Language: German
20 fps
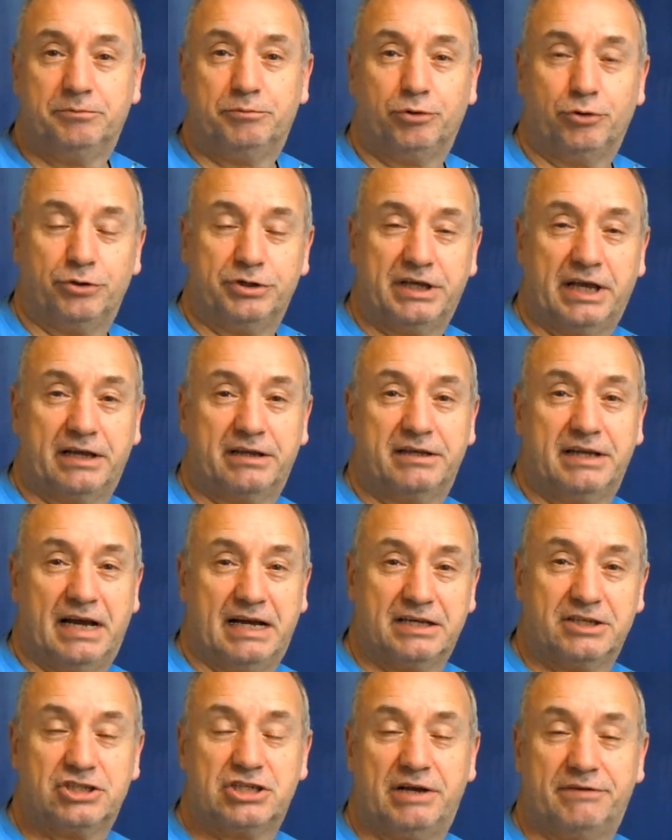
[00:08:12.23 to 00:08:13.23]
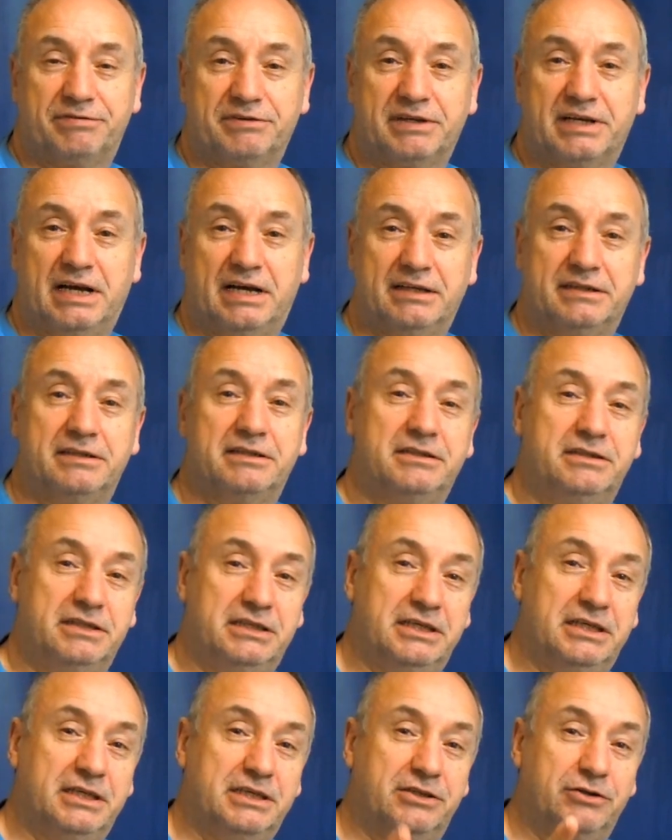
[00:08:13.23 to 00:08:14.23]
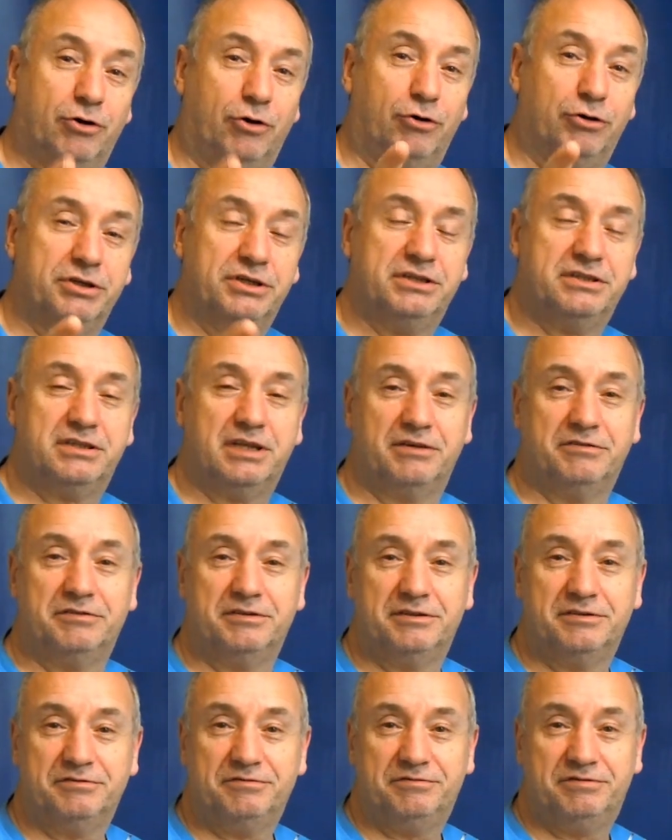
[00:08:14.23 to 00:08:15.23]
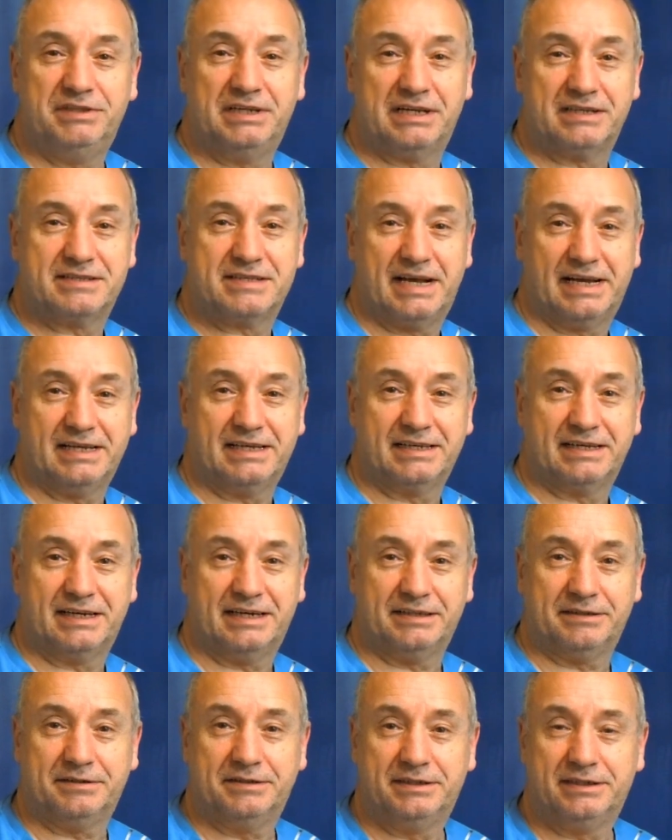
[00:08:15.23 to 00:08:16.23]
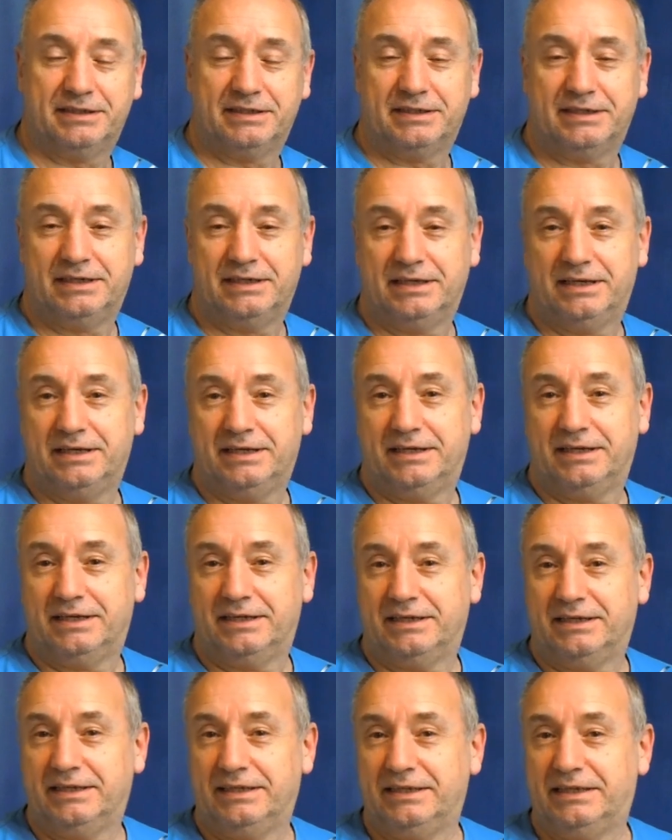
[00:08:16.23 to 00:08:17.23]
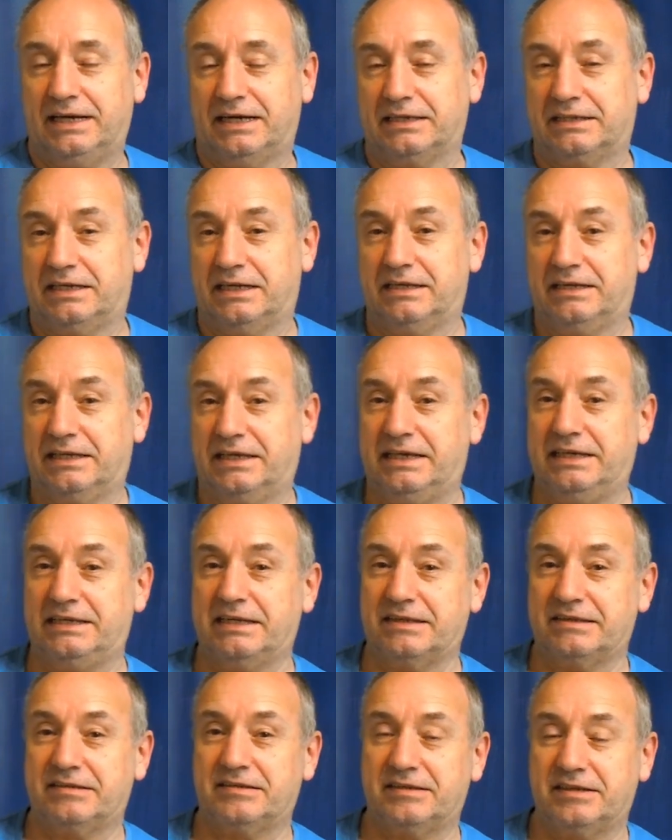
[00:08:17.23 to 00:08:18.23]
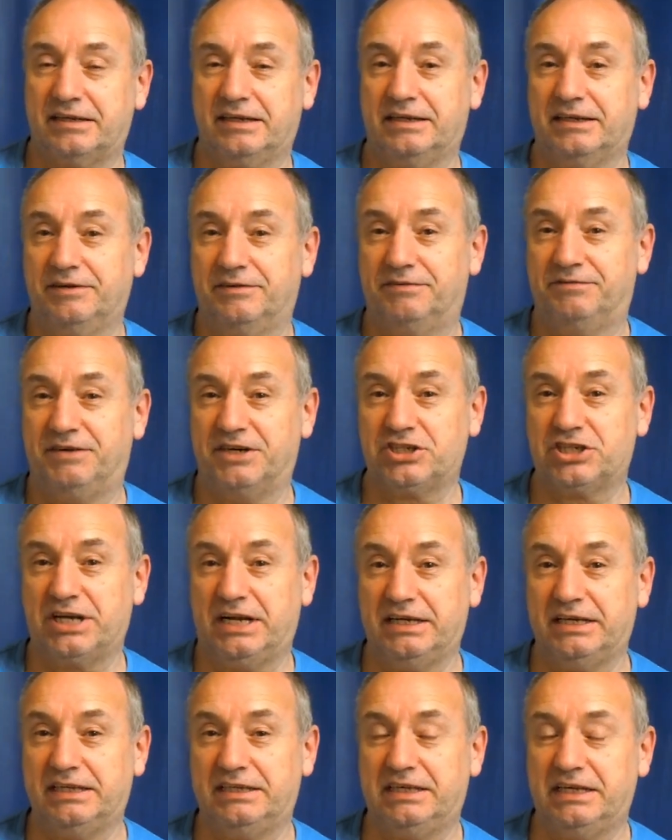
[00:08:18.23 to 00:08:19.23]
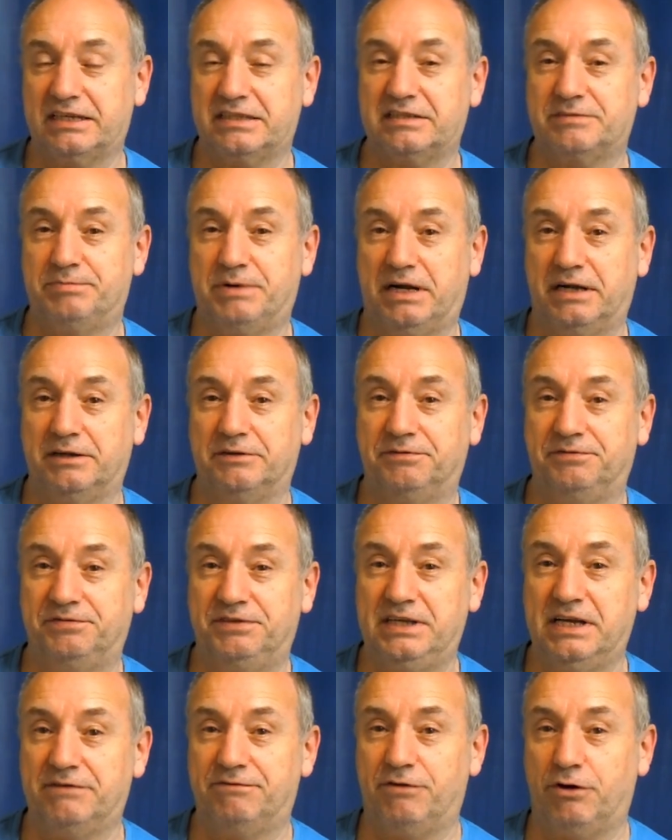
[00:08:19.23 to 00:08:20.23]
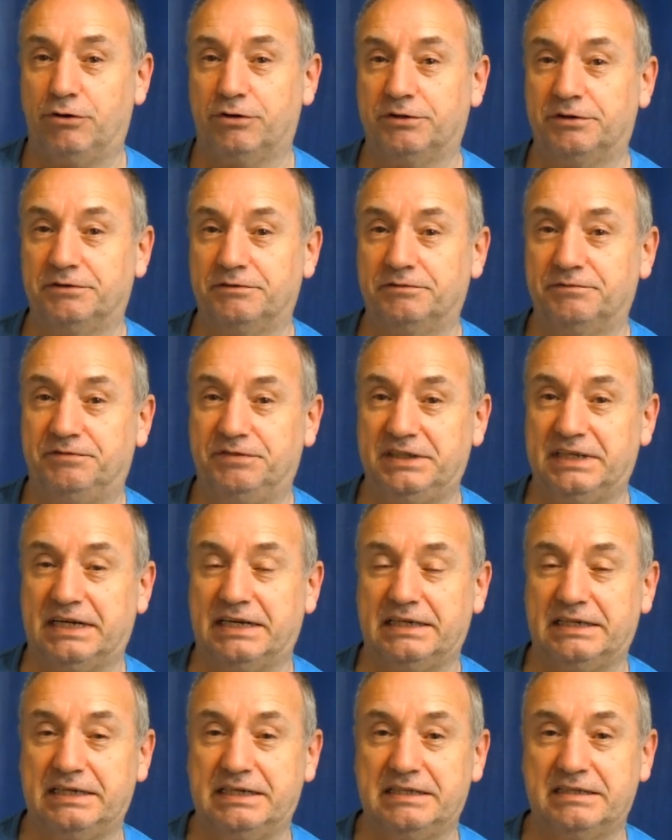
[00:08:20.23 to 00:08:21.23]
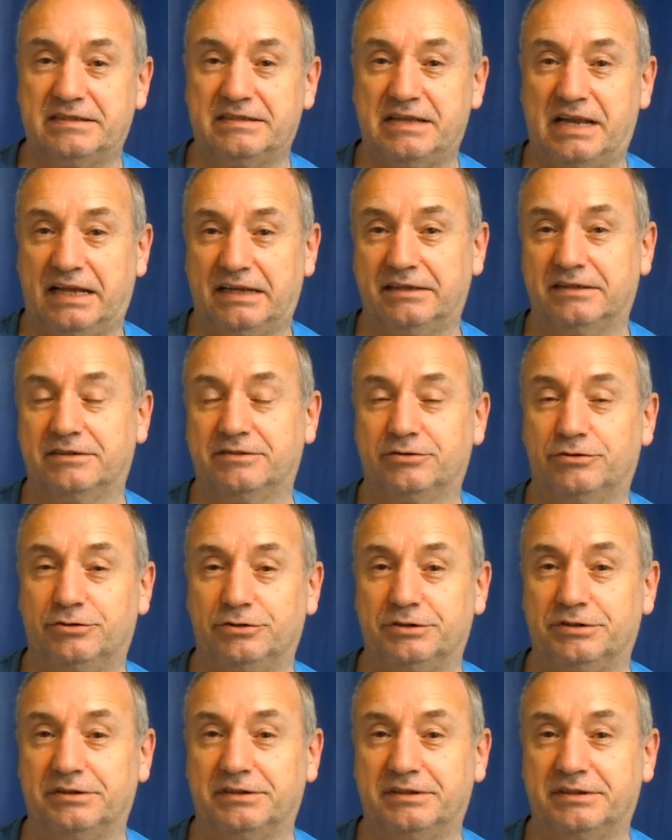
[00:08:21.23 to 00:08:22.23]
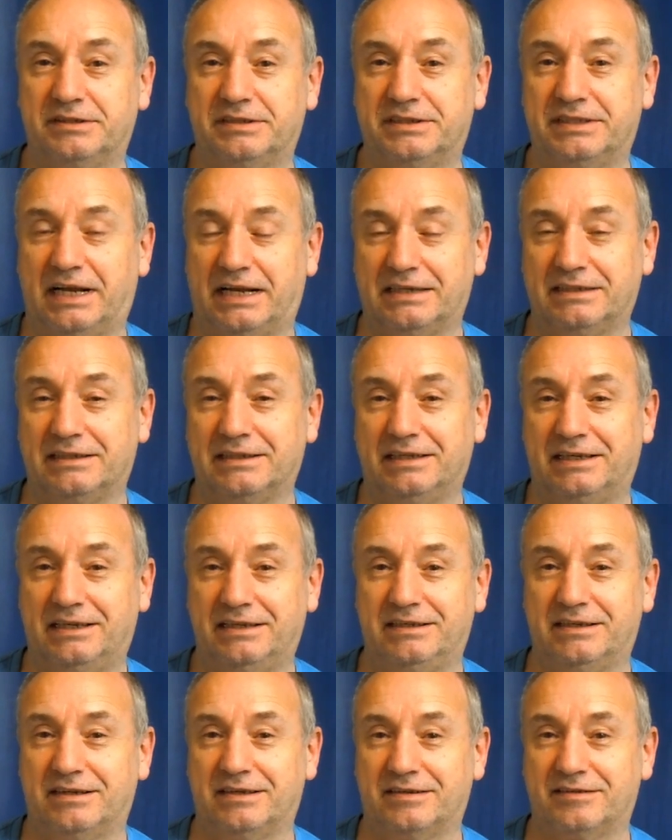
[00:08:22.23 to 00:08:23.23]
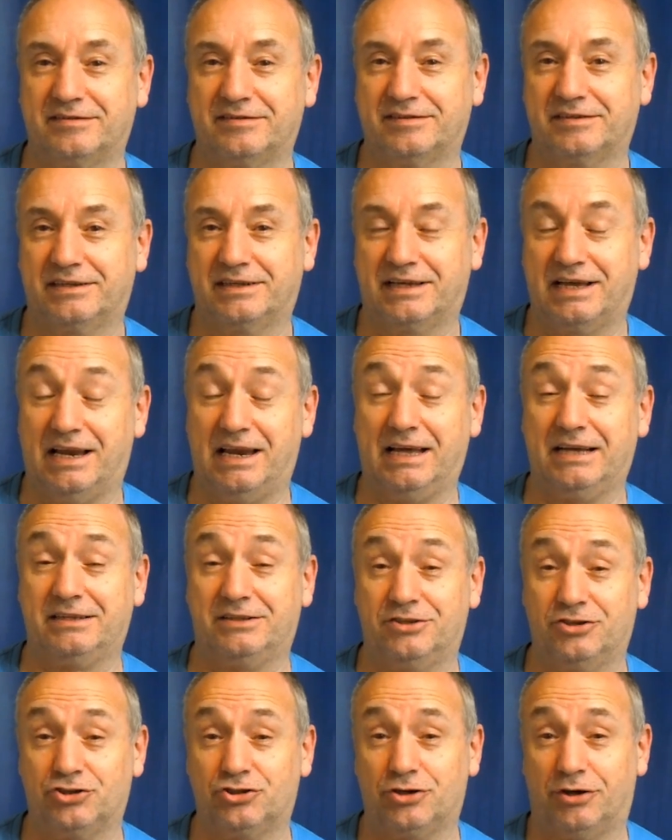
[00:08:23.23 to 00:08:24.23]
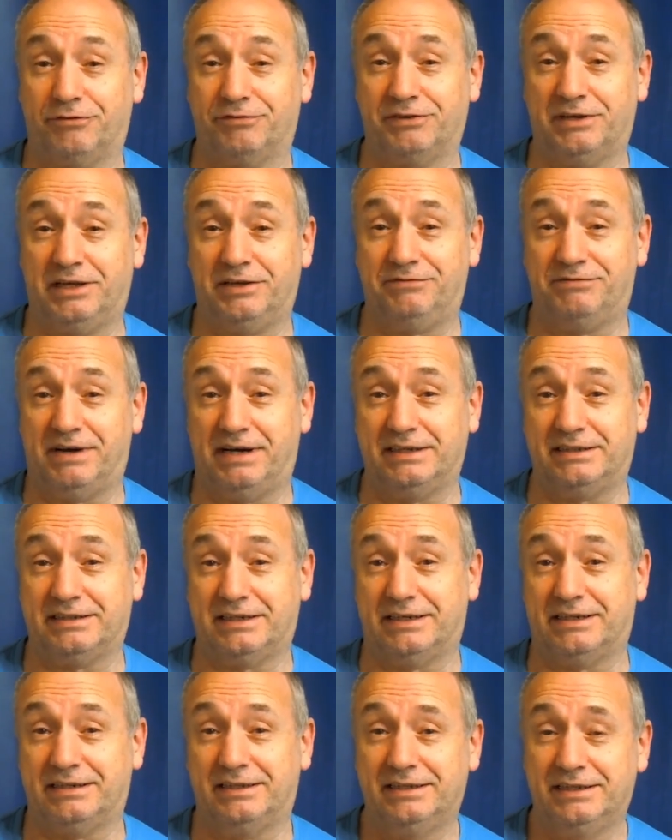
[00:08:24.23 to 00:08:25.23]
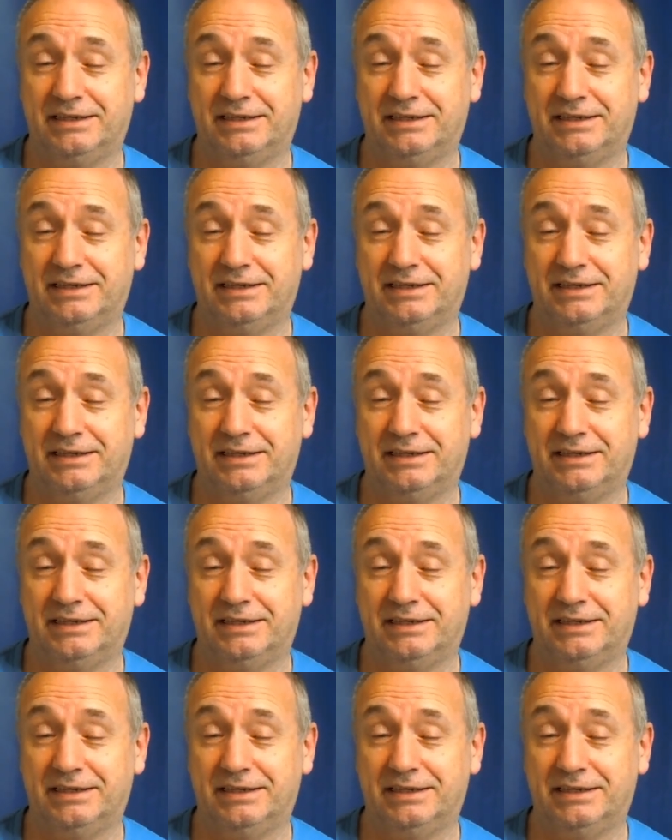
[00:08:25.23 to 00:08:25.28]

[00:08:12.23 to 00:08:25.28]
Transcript: Projekte anschaffen kann, die ich euch dann wieder zeigen kann. Ja, dann geht das wahrscheinlich jetzt mal vier Wochen wieder ins Land und dann geht das galaktisch hoffentlich weiter